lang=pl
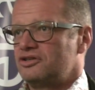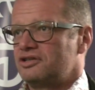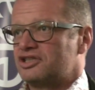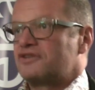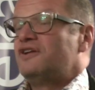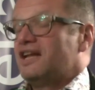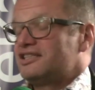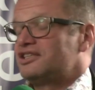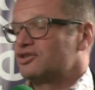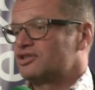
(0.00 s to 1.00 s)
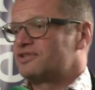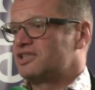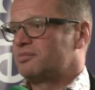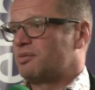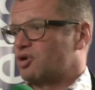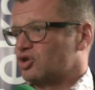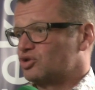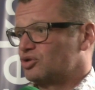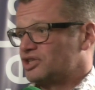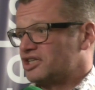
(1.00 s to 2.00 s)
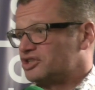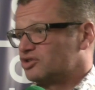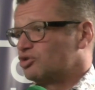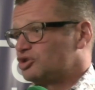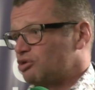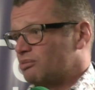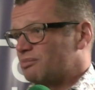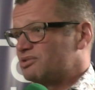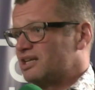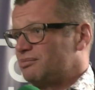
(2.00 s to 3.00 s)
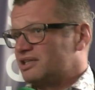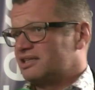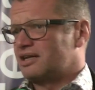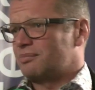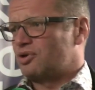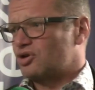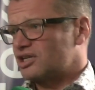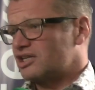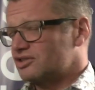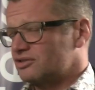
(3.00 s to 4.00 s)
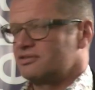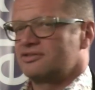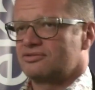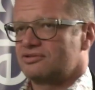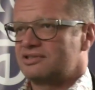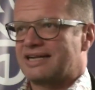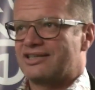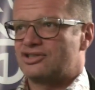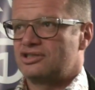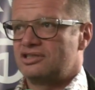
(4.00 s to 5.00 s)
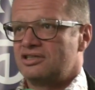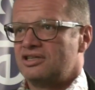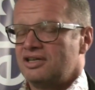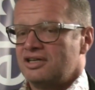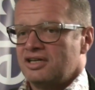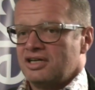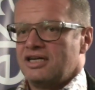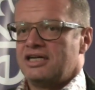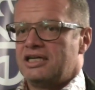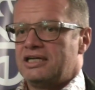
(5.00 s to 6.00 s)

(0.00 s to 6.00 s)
yy, znaczy chwile istniejące wtedy po prostu, gdzie ja się zgłosiłem, napisałem jeden reportaż, straszny, yy,